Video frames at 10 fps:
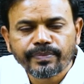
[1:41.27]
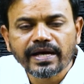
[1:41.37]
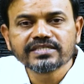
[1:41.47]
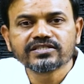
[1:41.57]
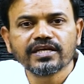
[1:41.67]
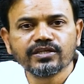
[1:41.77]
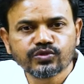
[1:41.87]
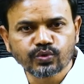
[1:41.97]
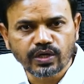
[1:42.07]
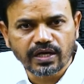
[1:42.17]
पाँच टन
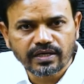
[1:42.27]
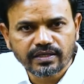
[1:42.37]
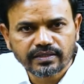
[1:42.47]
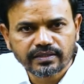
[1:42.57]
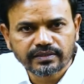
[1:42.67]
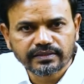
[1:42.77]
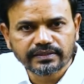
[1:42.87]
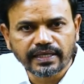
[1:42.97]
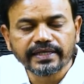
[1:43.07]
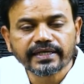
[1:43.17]
सोना
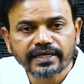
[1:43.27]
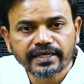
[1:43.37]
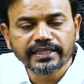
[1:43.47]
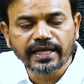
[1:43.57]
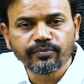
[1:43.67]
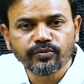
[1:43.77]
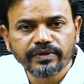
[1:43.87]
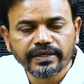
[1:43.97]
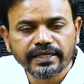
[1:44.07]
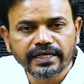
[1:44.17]
तारीख़ी किताबों
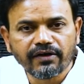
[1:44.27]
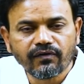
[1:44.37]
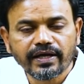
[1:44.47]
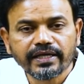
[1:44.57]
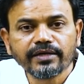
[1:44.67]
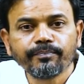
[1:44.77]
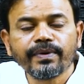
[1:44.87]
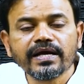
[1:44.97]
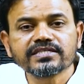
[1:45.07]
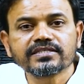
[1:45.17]
में लिखा हुआ है कि
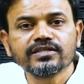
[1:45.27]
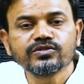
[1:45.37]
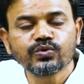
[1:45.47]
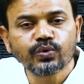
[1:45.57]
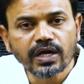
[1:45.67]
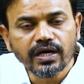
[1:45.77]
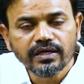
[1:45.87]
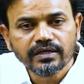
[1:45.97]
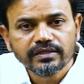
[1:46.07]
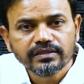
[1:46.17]
पाँच टन सोना
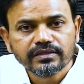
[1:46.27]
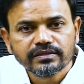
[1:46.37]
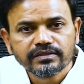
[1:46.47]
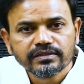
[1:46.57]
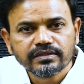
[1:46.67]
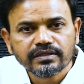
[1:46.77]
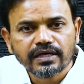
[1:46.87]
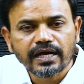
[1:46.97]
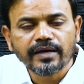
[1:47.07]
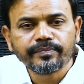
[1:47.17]

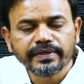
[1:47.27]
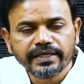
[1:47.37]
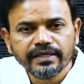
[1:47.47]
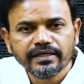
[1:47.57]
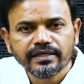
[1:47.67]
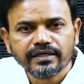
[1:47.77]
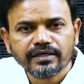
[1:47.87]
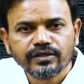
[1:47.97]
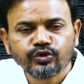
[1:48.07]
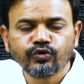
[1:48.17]
आपने
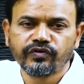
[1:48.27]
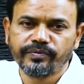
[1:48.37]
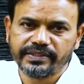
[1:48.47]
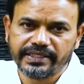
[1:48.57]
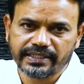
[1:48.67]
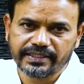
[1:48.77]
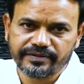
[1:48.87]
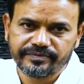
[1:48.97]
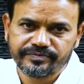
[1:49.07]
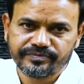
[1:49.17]
तोहफे में दिया
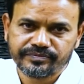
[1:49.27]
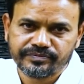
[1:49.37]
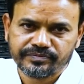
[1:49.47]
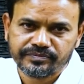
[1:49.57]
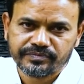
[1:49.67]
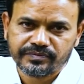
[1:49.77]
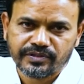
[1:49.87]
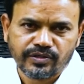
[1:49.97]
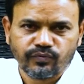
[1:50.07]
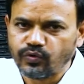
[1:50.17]
था
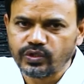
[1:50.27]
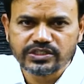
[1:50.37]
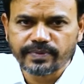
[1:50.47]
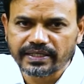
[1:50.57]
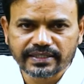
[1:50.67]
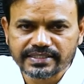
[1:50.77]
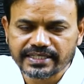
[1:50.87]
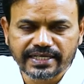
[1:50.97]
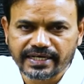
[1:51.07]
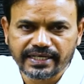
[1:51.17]
वो इस बात का
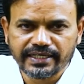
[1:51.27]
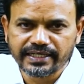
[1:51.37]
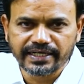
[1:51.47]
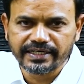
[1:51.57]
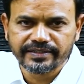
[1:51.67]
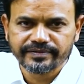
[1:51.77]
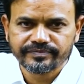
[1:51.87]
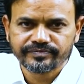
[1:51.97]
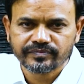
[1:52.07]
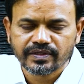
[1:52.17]
ज़िक्र नहीं करे
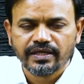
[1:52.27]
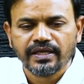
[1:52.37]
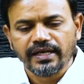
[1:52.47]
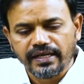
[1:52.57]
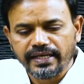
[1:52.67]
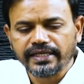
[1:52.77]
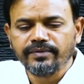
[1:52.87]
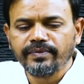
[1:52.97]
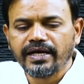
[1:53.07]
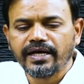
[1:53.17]

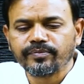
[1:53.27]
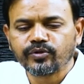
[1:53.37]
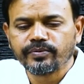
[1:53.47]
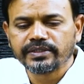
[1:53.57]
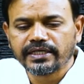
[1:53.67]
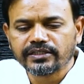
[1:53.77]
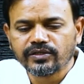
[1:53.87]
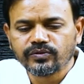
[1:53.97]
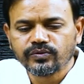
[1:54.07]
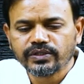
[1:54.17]
लेकिन मैं आपको
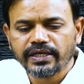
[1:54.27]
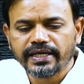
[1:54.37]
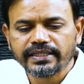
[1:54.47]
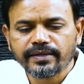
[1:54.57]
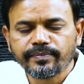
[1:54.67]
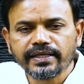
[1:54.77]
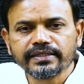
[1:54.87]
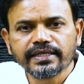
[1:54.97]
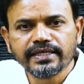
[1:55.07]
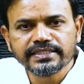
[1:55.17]
बताता हूँ कि
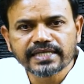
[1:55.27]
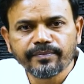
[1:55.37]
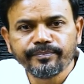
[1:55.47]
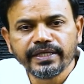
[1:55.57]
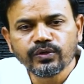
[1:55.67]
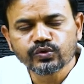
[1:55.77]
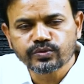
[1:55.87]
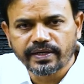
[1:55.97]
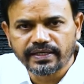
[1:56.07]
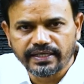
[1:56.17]
हैदराबाद के निज़ाम मीर
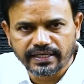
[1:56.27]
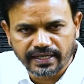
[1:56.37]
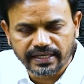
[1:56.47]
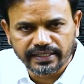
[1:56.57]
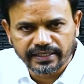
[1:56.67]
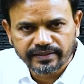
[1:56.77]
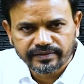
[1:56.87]
उस्मान अली ख़ान ने